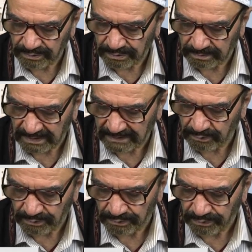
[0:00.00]
Cuma
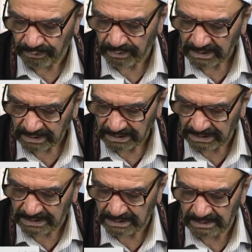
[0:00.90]
günü
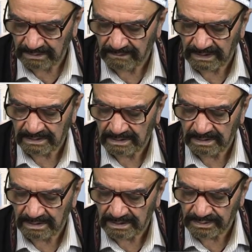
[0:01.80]
ikindi
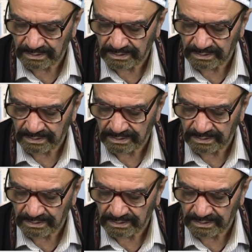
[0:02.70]
vaktinden